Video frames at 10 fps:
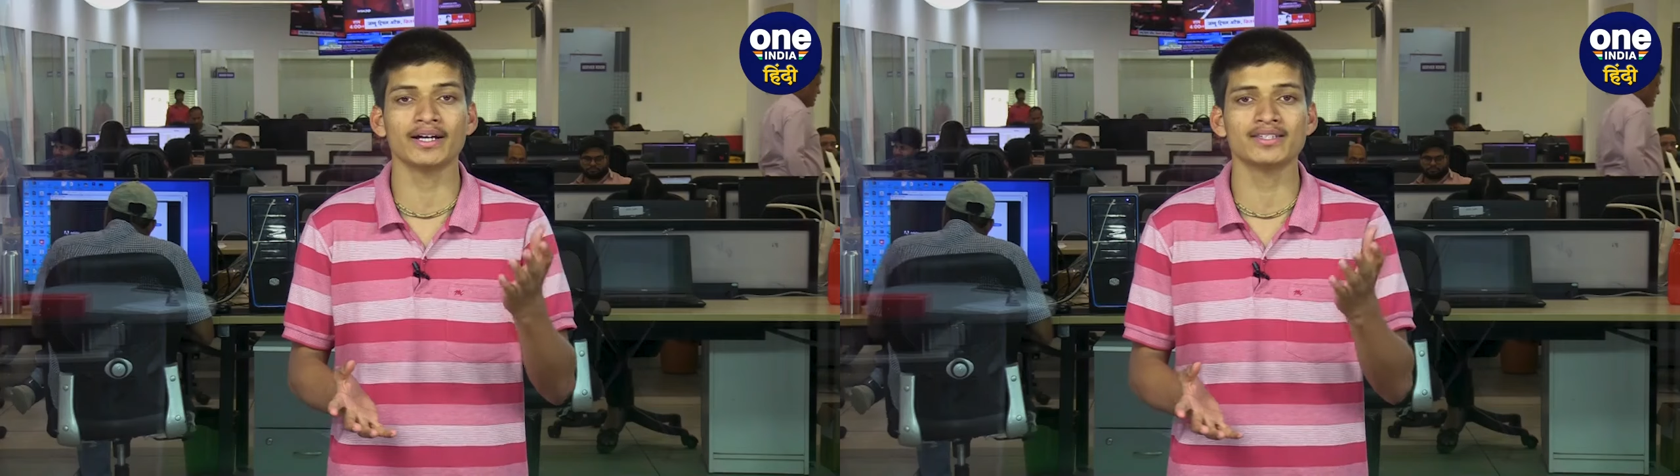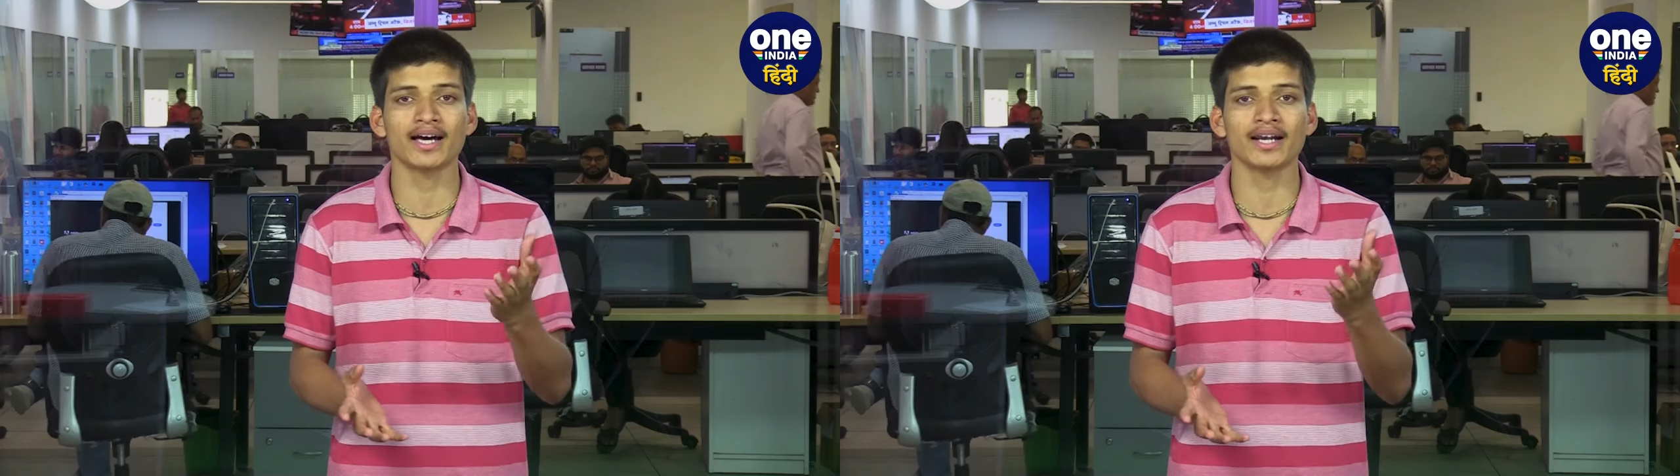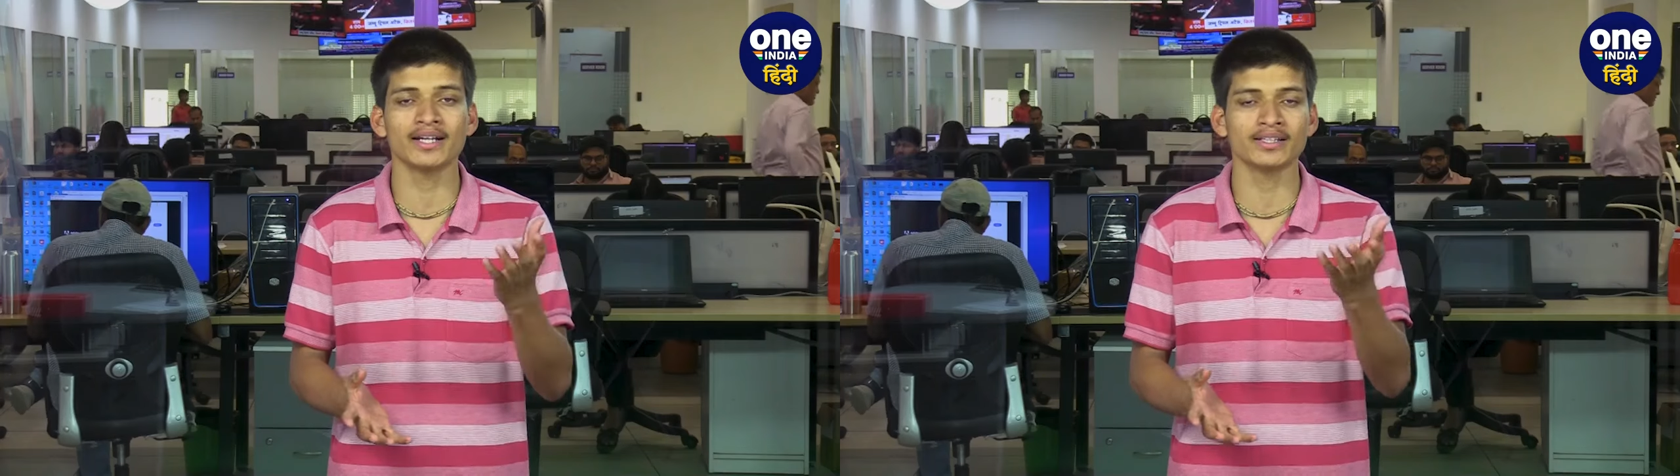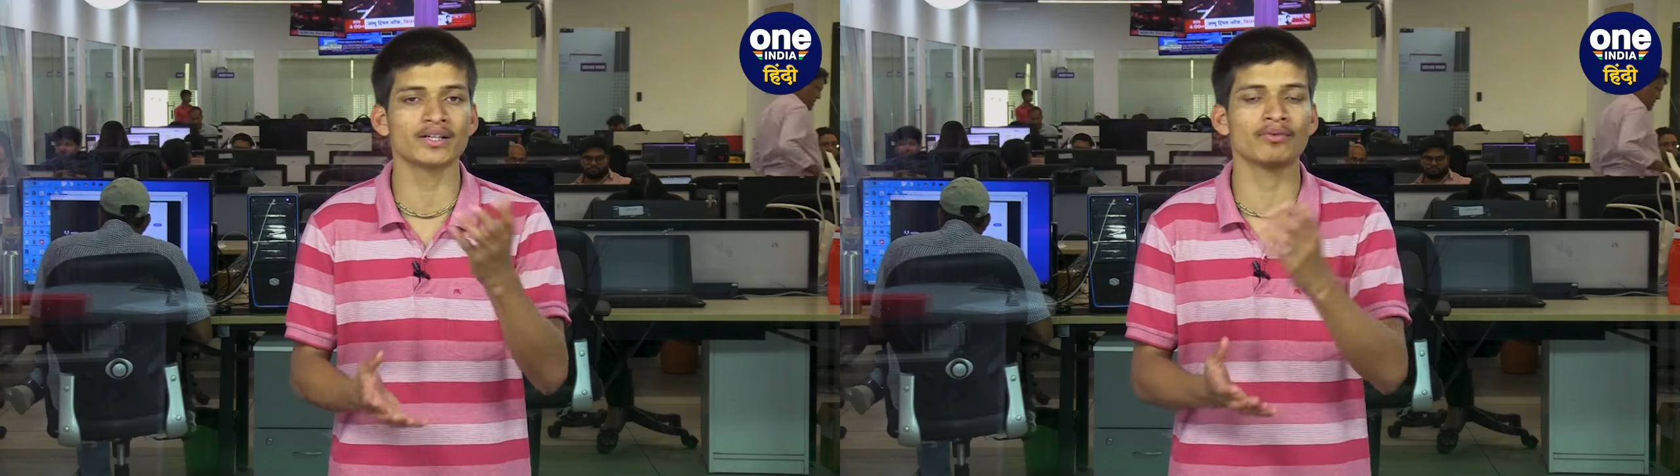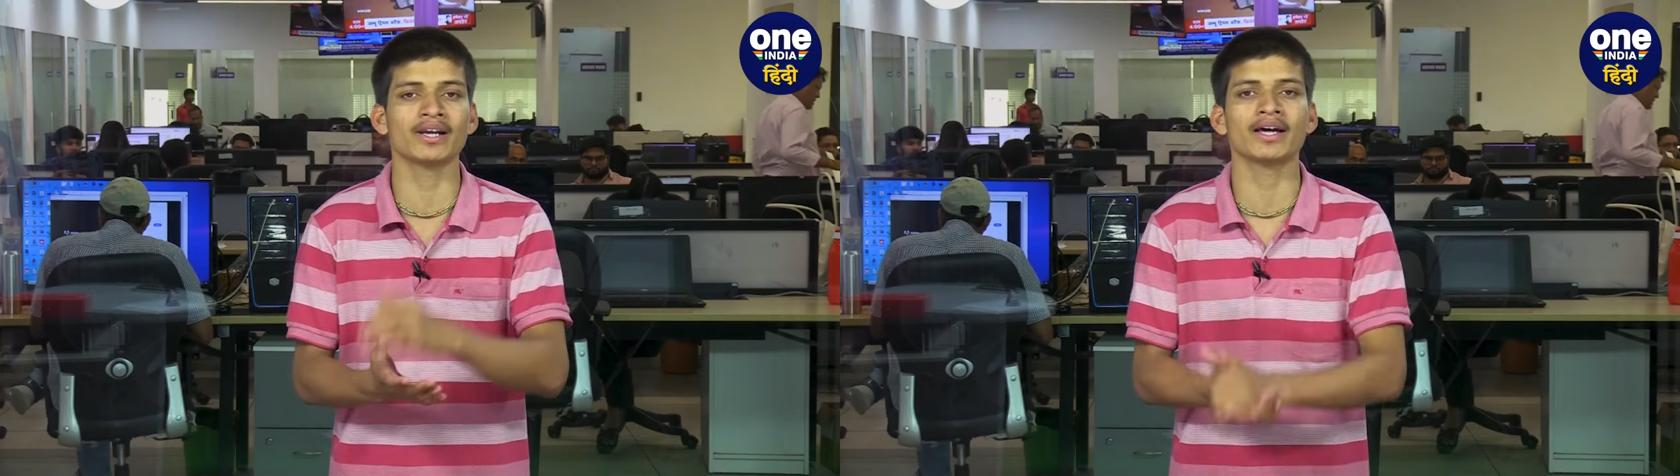कई सारे
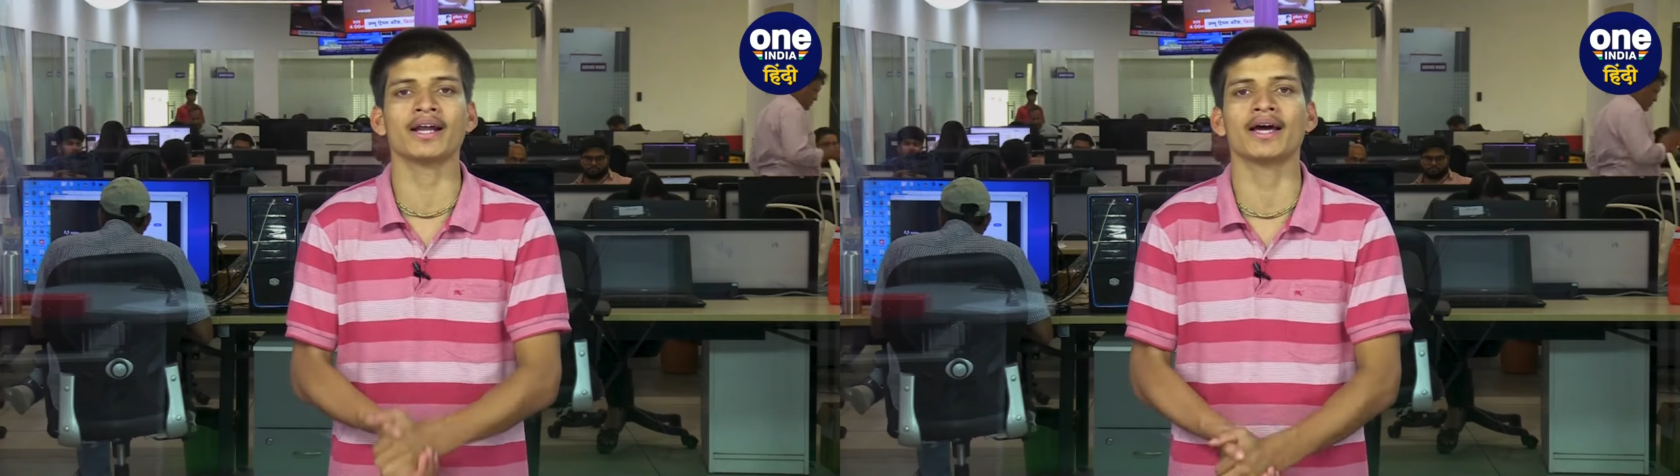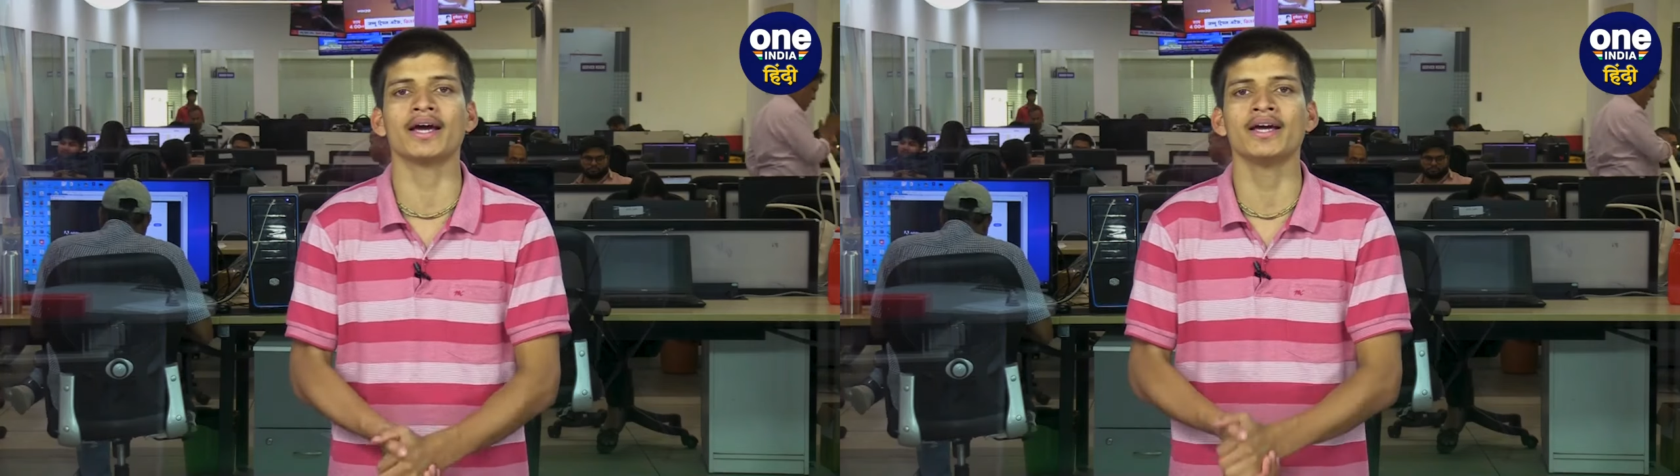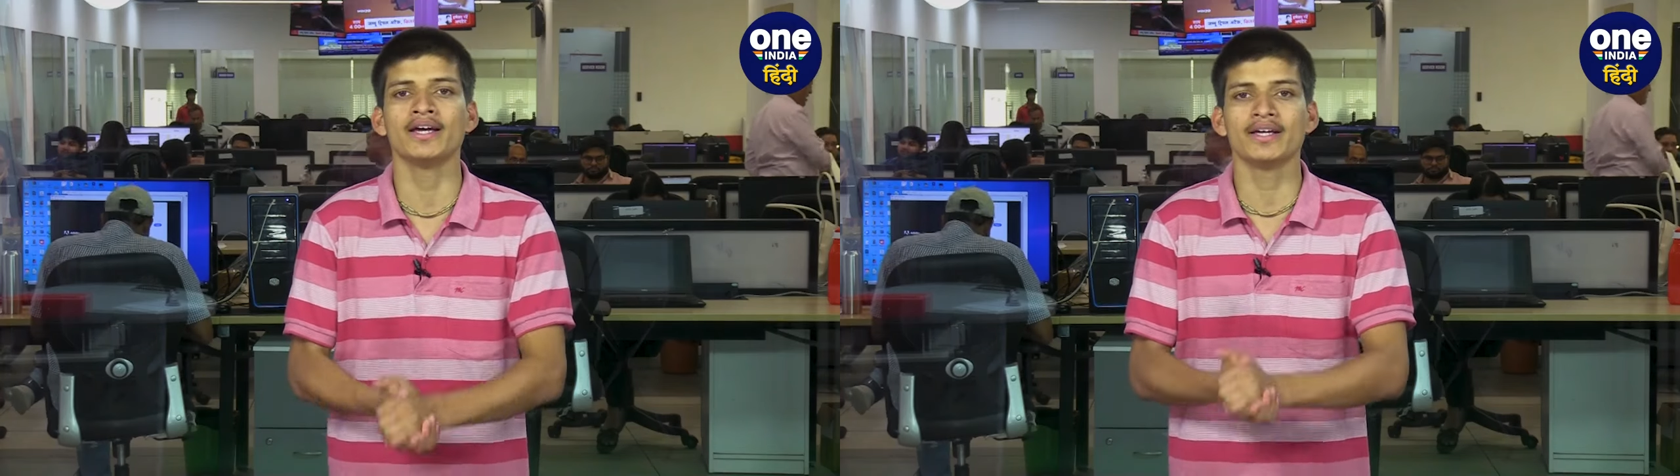नेत्रवलकर हैं